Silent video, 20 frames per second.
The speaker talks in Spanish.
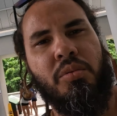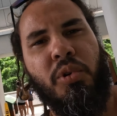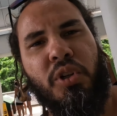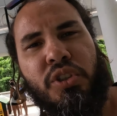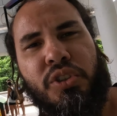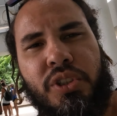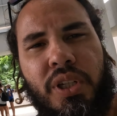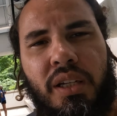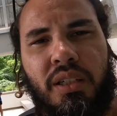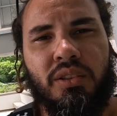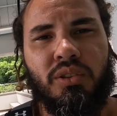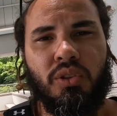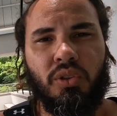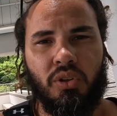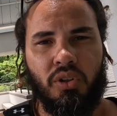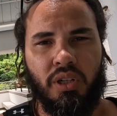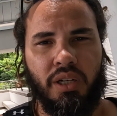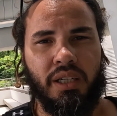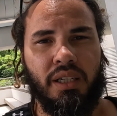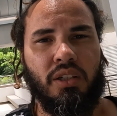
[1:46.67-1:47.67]
por
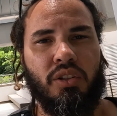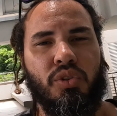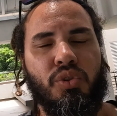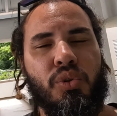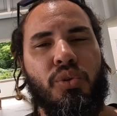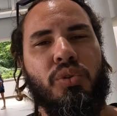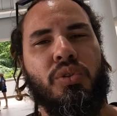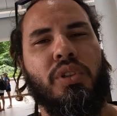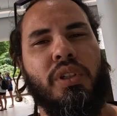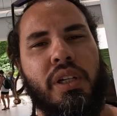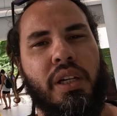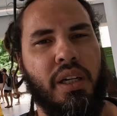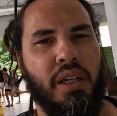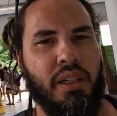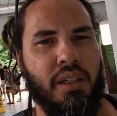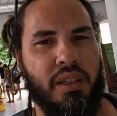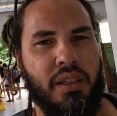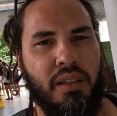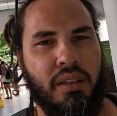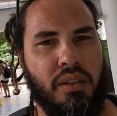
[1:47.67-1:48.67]
cierto, el
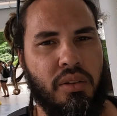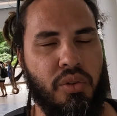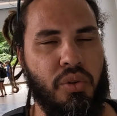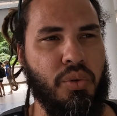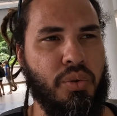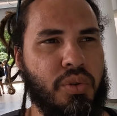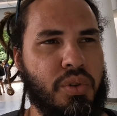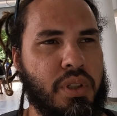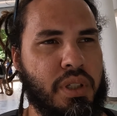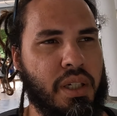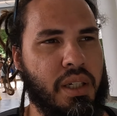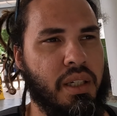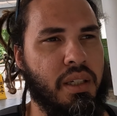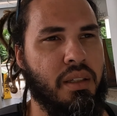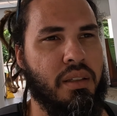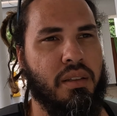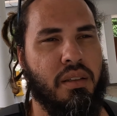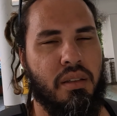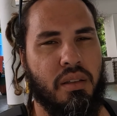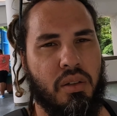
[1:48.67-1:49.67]
Yunque, el Yunque,
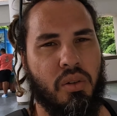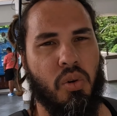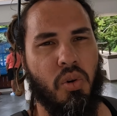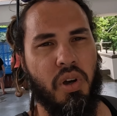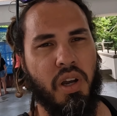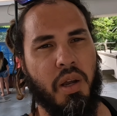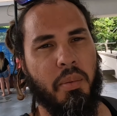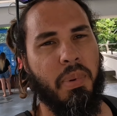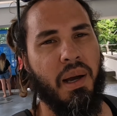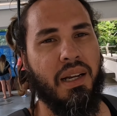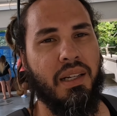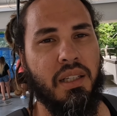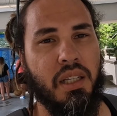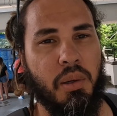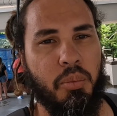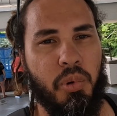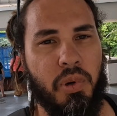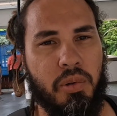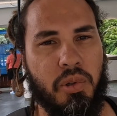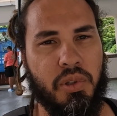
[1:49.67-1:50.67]
coge par de
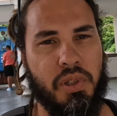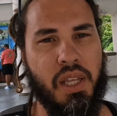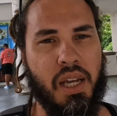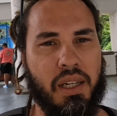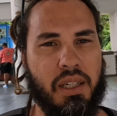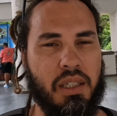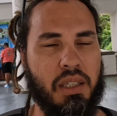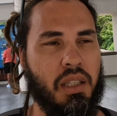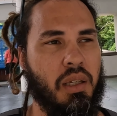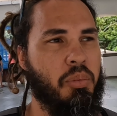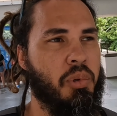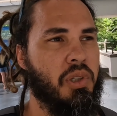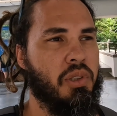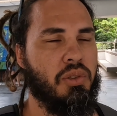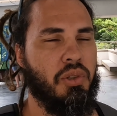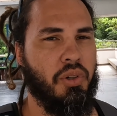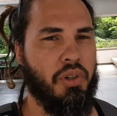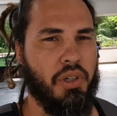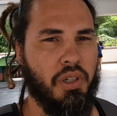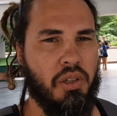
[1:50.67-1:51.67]
pueblos de aquí de
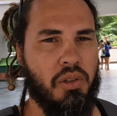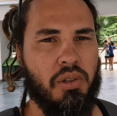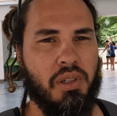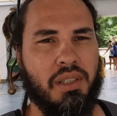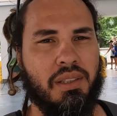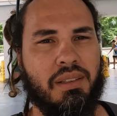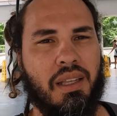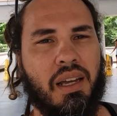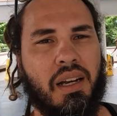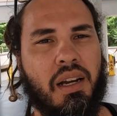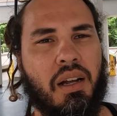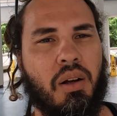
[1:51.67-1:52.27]
Puerto Rico, están